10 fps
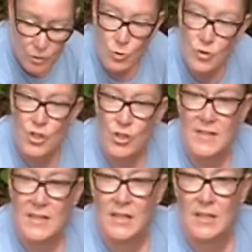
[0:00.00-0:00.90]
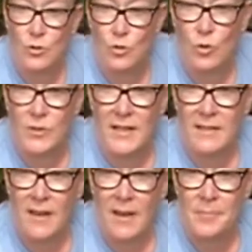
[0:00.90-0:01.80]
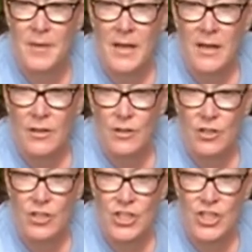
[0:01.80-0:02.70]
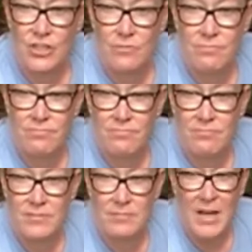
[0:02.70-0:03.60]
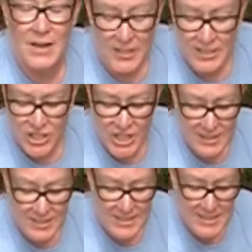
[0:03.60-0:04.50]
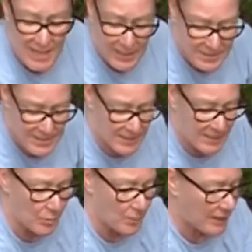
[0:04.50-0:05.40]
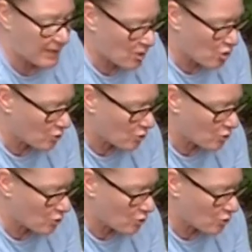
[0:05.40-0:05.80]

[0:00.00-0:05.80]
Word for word: Donc ça, c'est une autre étape. Euh, avec chaque sac, c'est à peu près un